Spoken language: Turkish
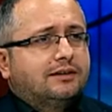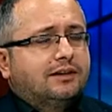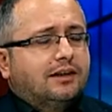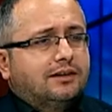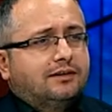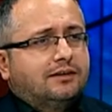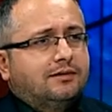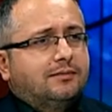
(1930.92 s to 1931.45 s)

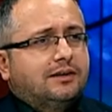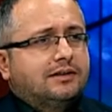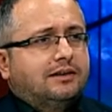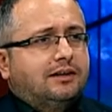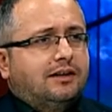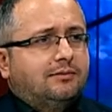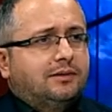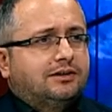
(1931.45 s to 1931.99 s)
tanıtılması
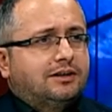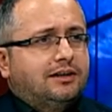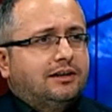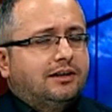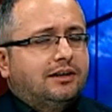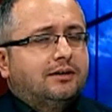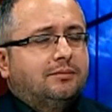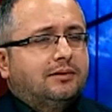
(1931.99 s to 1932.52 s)

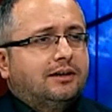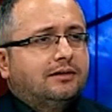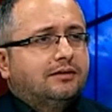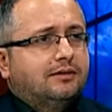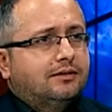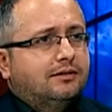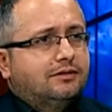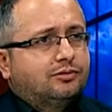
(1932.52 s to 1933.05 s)
amacıyla yapılan
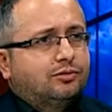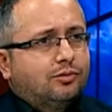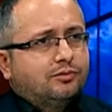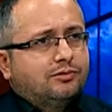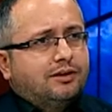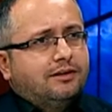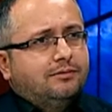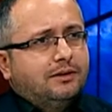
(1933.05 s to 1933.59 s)
e, çok
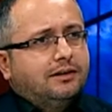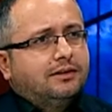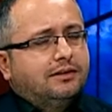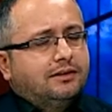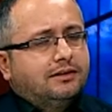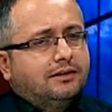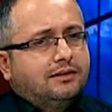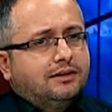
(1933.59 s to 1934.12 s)
güzel bir,
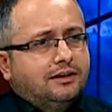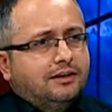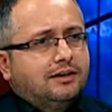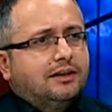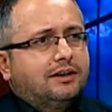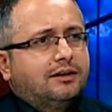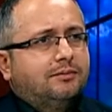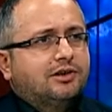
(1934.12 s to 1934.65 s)
e, iyi
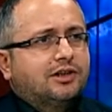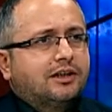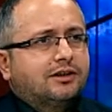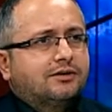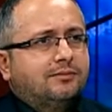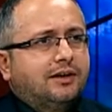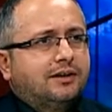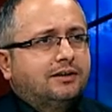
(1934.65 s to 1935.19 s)
niyetli bir
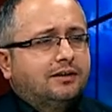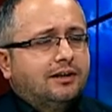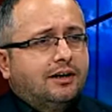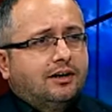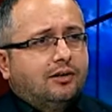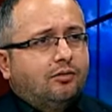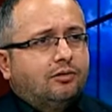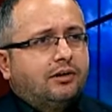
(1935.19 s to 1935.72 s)
çalışmaydı.
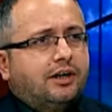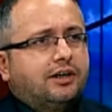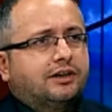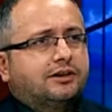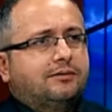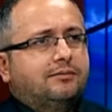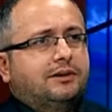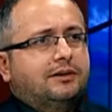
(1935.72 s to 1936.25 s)
O ne
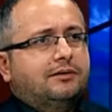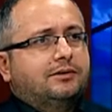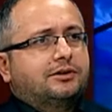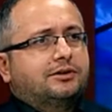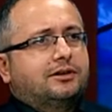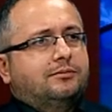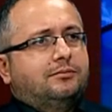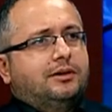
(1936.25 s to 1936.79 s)
aşamada
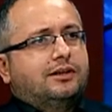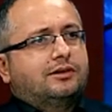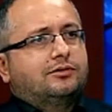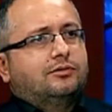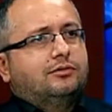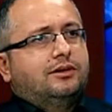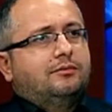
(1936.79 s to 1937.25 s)
başkanım? Biraz evet.